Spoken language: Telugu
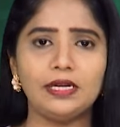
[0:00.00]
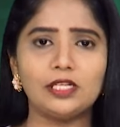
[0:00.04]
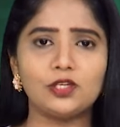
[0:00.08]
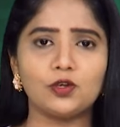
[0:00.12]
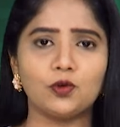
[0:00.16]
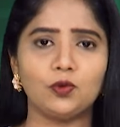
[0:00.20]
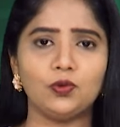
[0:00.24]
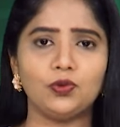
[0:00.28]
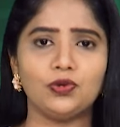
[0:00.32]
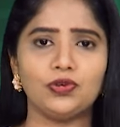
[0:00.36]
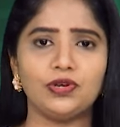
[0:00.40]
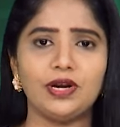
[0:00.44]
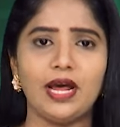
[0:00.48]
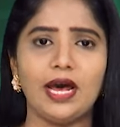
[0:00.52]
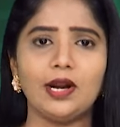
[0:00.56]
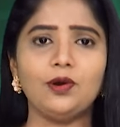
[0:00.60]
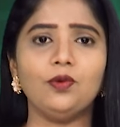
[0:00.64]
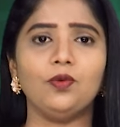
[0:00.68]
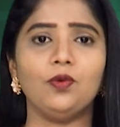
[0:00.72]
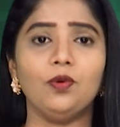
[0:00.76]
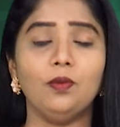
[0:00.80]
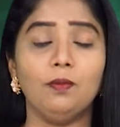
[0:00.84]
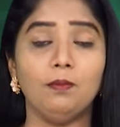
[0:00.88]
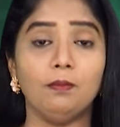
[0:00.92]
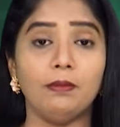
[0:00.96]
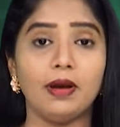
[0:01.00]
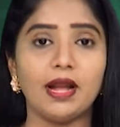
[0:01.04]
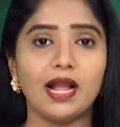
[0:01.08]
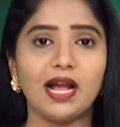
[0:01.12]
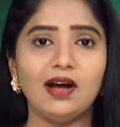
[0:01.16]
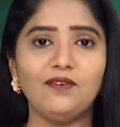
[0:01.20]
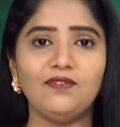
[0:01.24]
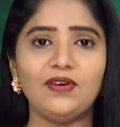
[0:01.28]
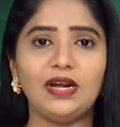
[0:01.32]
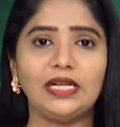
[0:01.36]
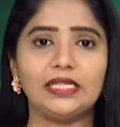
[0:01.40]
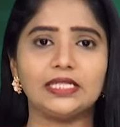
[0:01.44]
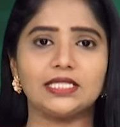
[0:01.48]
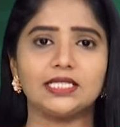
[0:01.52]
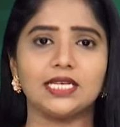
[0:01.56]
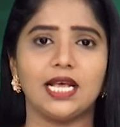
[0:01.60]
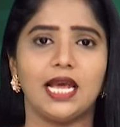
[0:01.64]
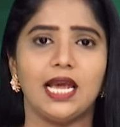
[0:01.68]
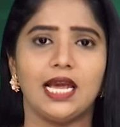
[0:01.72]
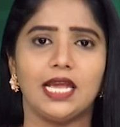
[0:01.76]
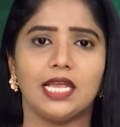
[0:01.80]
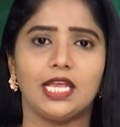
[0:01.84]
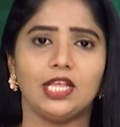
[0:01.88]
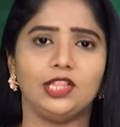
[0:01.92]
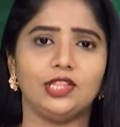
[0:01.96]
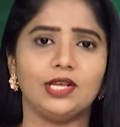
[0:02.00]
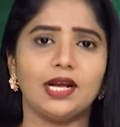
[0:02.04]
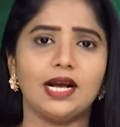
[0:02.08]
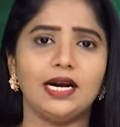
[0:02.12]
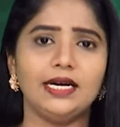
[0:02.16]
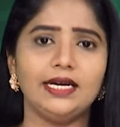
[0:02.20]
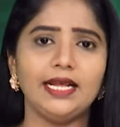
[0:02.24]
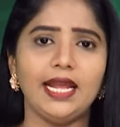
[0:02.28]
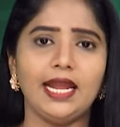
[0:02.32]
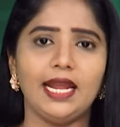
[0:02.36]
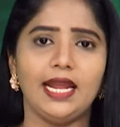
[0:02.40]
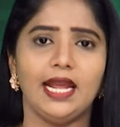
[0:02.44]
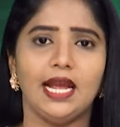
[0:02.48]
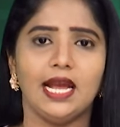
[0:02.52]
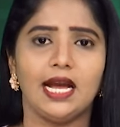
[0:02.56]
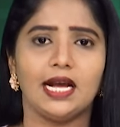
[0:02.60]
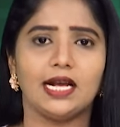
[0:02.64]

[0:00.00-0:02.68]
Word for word: పీల్చుకుంటున్నారు మెగా ఫ్యాన్స్ ఎందుకంటే